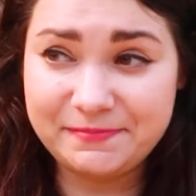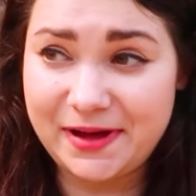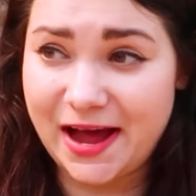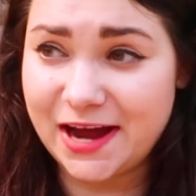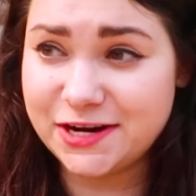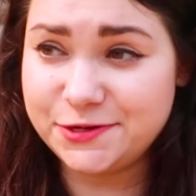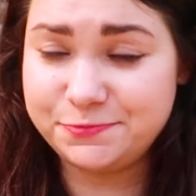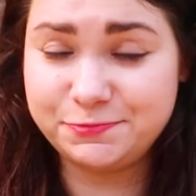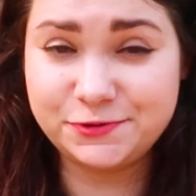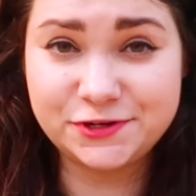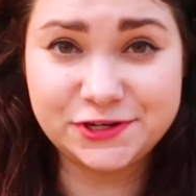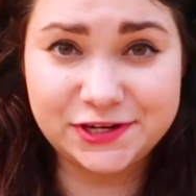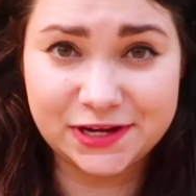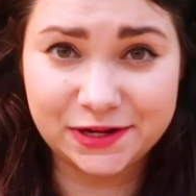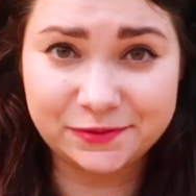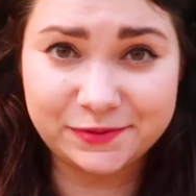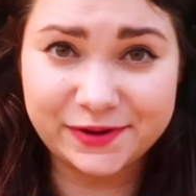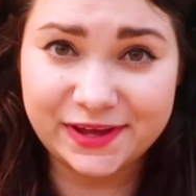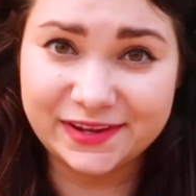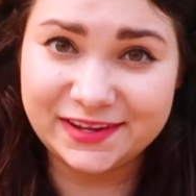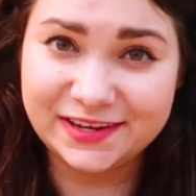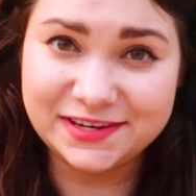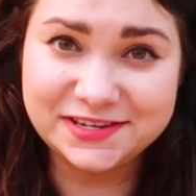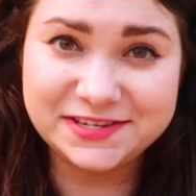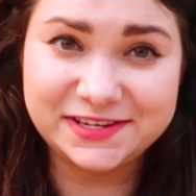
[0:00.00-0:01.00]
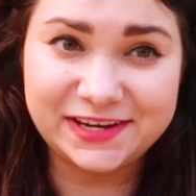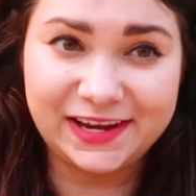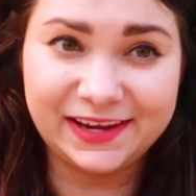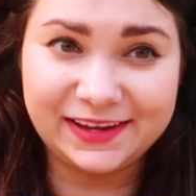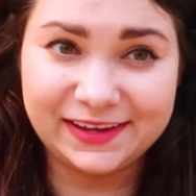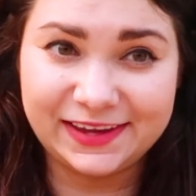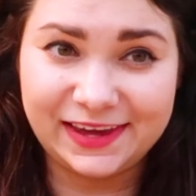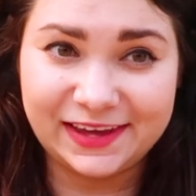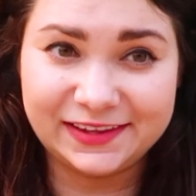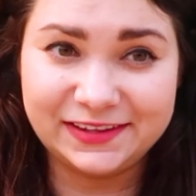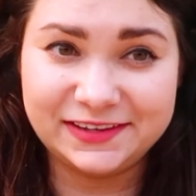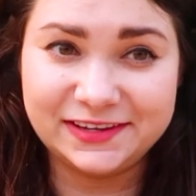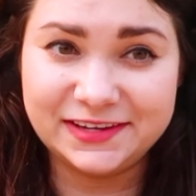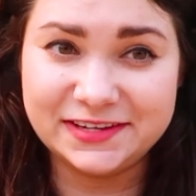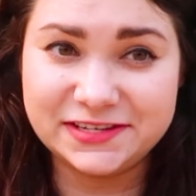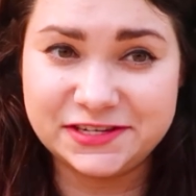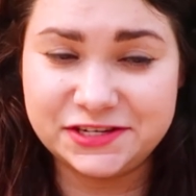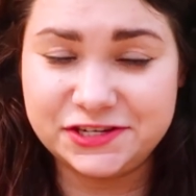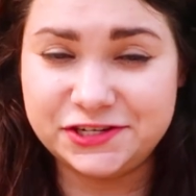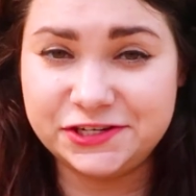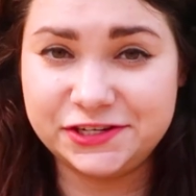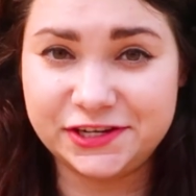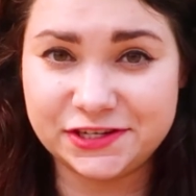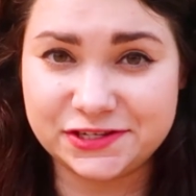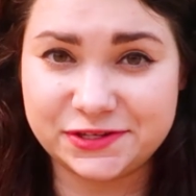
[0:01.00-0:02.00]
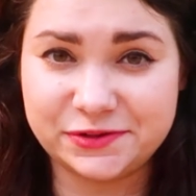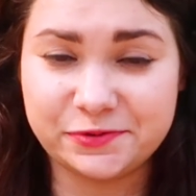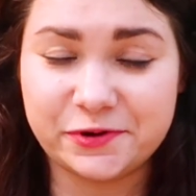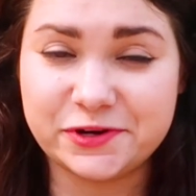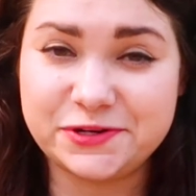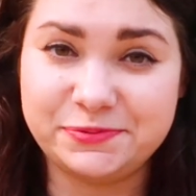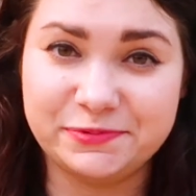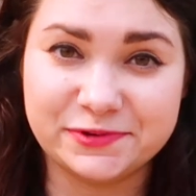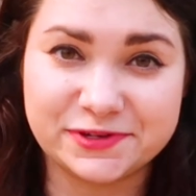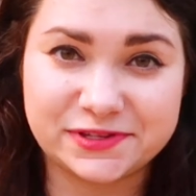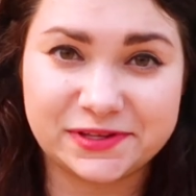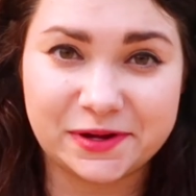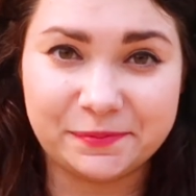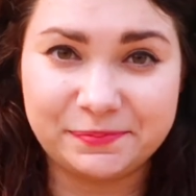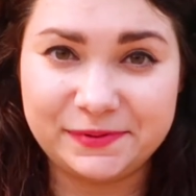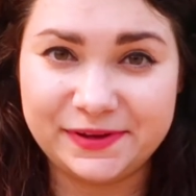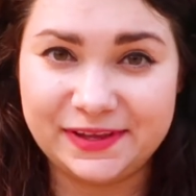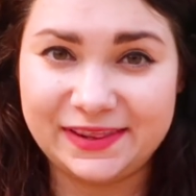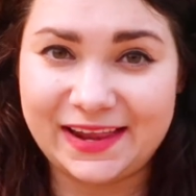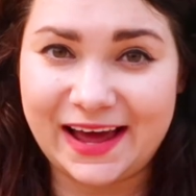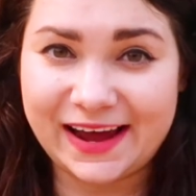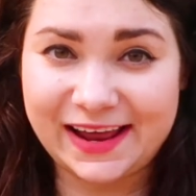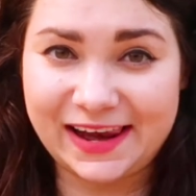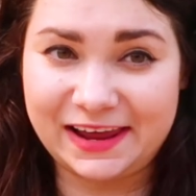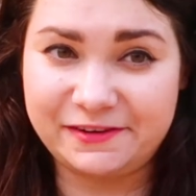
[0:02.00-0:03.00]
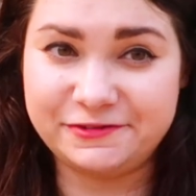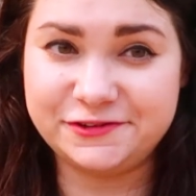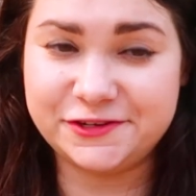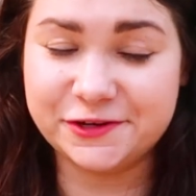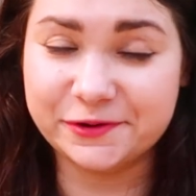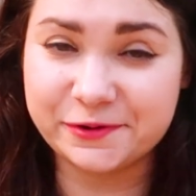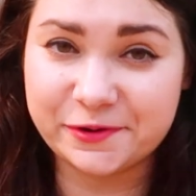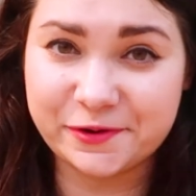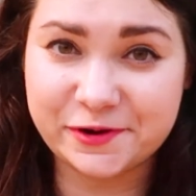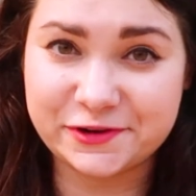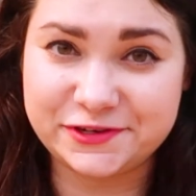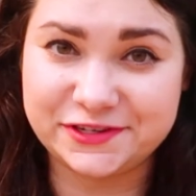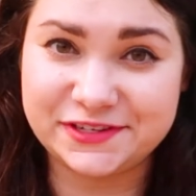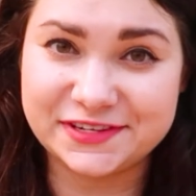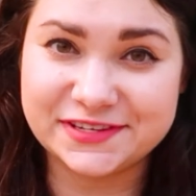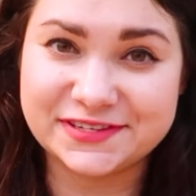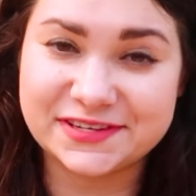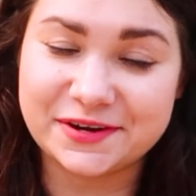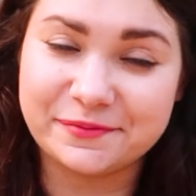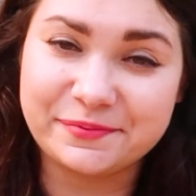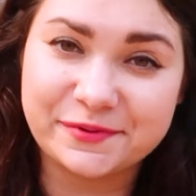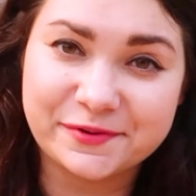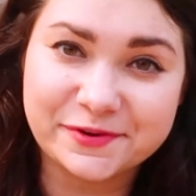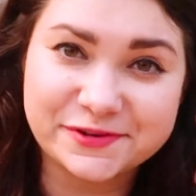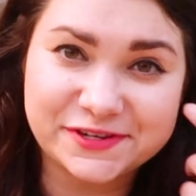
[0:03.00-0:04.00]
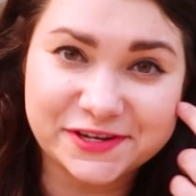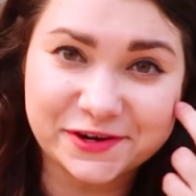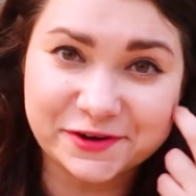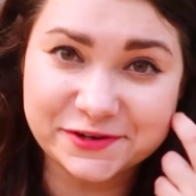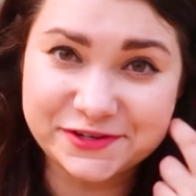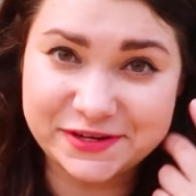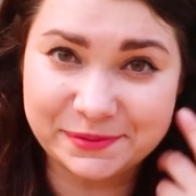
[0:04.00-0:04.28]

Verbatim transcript: aż przyszedł jeden dzień, kiedy z 38 stopni nagle w ciągu godziny zrobiło się